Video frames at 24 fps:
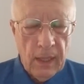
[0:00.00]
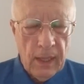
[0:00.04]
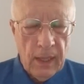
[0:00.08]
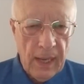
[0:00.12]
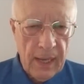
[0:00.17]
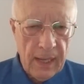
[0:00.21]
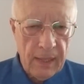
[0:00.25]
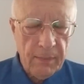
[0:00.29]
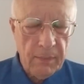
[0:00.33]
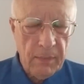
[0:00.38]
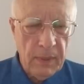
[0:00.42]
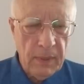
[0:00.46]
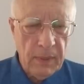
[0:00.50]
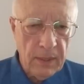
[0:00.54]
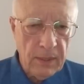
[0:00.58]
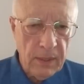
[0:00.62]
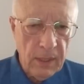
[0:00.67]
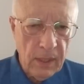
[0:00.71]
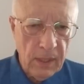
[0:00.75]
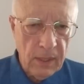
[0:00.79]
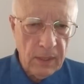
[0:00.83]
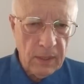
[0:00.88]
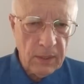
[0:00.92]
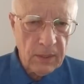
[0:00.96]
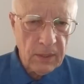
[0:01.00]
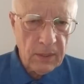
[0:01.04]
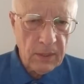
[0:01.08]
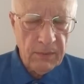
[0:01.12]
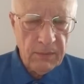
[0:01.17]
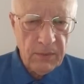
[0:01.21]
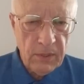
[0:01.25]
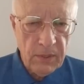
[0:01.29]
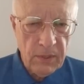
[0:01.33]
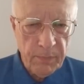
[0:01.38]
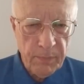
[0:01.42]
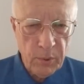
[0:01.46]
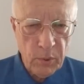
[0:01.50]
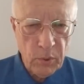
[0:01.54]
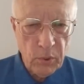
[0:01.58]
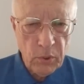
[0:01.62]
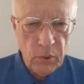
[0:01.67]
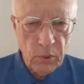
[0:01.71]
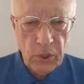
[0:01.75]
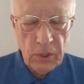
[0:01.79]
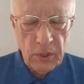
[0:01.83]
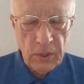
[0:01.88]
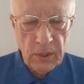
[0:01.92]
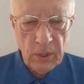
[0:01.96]
Армия, Зеленский и все
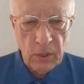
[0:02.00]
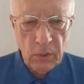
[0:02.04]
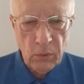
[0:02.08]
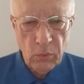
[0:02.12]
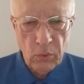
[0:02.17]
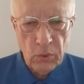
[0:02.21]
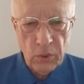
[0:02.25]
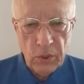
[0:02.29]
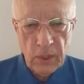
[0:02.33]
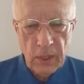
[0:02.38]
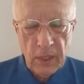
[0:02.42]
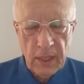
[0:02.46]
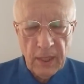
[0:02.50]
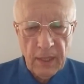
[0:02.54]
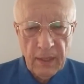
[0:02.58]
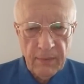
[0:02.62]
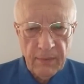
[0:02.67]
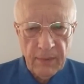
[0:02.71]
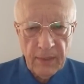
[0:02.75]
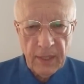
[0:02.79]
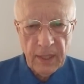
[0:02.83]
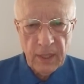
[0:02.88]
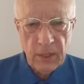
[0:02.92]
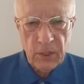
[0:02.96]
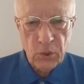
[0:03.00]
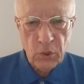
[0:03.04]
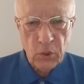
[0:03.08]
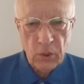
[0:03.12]
прочие залужные говорят,